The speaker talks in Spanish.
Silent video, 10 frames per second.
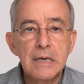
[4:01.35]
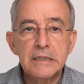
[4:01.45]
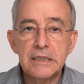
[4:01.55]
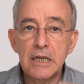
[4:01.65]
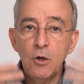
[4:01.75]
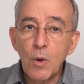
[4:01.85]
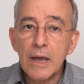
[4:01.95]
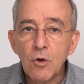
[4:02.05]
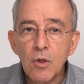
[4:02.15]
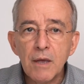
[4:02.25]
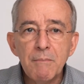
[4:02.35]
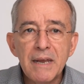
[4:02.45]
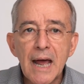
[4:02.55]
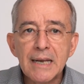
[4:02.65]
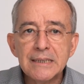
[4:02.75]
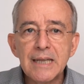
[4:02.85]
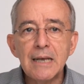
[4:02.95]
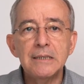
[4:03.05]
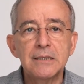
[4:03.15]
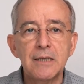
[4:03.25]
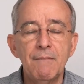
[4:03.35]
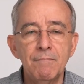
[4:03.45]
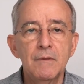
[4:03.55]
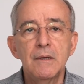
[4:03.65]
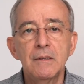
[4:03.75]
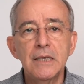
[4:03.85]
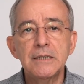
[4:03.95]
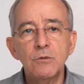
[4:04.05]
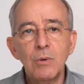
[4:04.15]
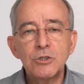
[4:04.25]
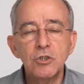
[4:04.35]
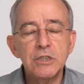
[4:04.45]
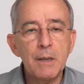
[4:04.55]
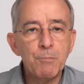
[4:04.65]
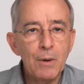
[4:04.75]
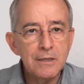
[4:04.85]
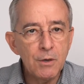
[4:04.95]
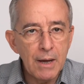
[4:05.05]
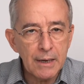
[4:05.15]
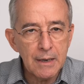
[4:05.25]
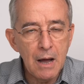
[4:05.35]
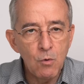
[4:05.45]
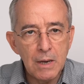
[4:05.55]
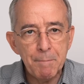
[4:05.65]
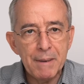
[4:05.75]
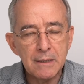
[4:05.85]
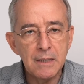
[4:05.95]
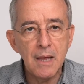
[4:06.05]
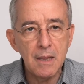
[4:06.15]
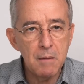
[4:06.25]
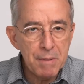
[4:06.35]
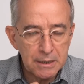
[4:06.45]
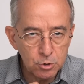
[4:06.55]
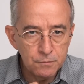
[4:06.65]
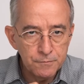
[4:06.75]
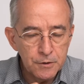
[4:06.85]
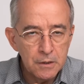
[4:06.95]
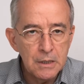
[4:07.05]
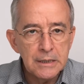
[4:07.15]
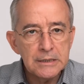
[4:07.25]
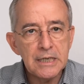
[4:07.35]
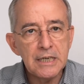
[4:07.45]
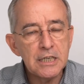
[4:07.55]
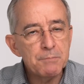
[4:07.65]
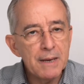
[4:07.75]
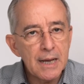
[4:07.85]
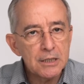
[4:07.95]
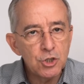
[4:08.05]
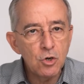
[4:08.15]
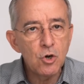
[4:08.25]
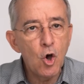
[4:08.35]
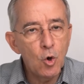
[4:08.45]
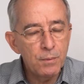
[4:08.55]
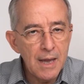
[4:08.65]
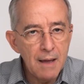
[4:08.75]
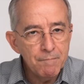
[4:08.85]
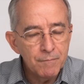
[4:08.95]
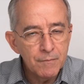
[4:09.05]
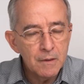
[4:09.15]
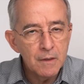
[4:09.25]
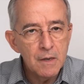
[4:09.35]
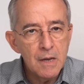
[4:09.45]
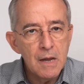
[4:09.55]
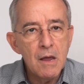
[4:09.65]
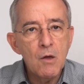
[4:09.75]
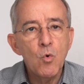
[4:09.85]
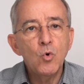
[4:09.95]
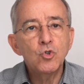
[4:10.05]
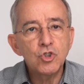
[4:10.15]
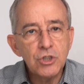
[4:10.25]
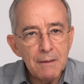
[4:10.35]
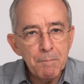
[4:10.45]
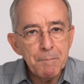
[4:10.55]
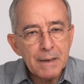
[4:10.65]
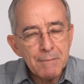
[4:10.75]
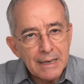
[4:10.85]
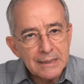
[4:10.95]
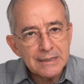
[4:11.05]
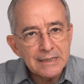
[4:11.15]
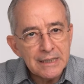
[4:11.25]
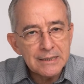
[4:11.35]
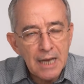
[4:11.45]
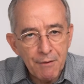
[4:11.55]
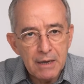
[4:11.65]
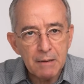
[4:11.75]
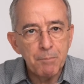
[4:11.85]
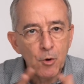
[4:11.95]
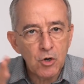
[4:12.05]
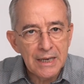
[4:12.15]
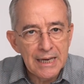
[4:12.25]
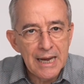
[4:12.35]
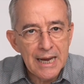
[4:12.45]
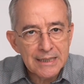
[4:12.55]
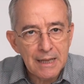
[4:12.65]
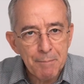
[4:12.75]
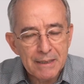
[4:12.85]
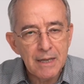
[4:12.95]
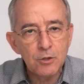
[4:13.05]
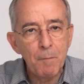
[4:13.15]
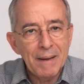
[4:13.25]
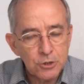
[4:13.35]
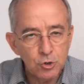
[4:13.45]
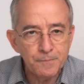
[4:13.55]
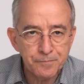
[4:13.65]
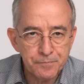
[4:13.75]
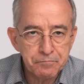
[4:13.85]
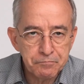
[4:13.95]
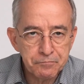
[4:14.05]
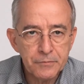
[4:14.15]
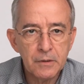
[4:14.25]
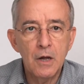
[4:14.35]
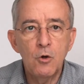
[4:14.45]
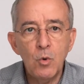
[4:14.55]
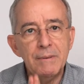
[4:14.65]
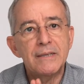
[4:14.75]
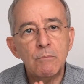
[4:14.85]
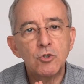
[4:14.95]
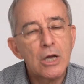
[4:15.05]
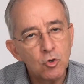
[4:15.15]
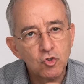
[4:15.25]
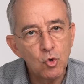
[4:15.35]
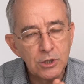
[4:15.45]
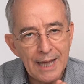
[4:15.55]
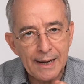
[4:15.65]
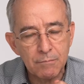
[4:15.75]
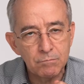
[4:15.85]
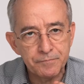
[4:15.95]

Si luego de mirar esta lista de situaciones que pueden llevar a una pérdida de peso, sin explicación obvia, usted permanece sin saber por qué está perdiendo peso, lo invitamos a consultar.